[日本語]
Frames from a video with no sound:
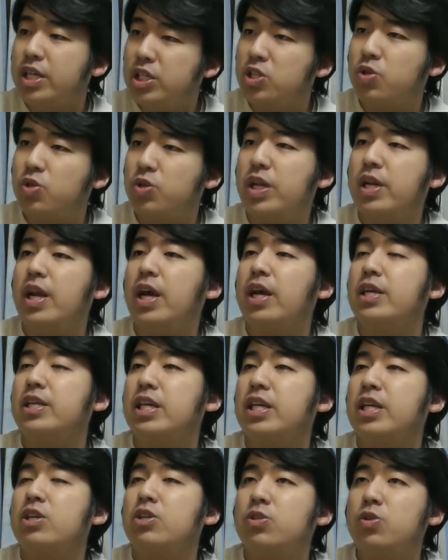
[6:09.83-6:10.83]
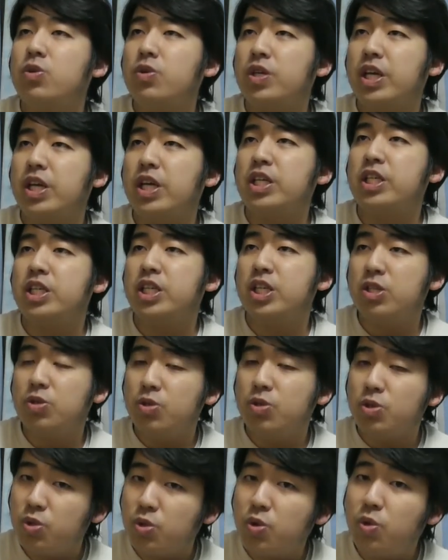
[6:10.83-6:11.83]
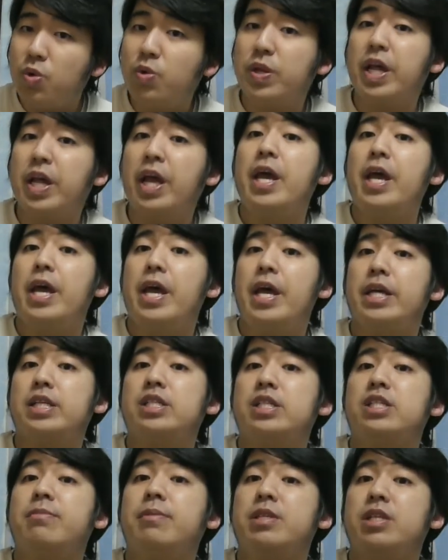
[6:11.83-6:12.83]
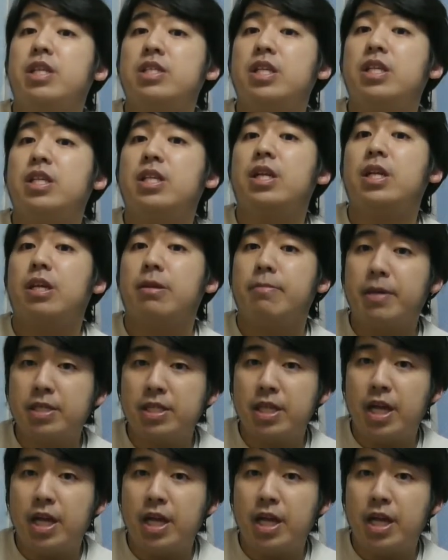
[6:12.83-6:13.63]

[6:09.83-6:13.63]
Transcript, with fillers: 一応ね、ランキングの形式というところをね、え説明させていただきまし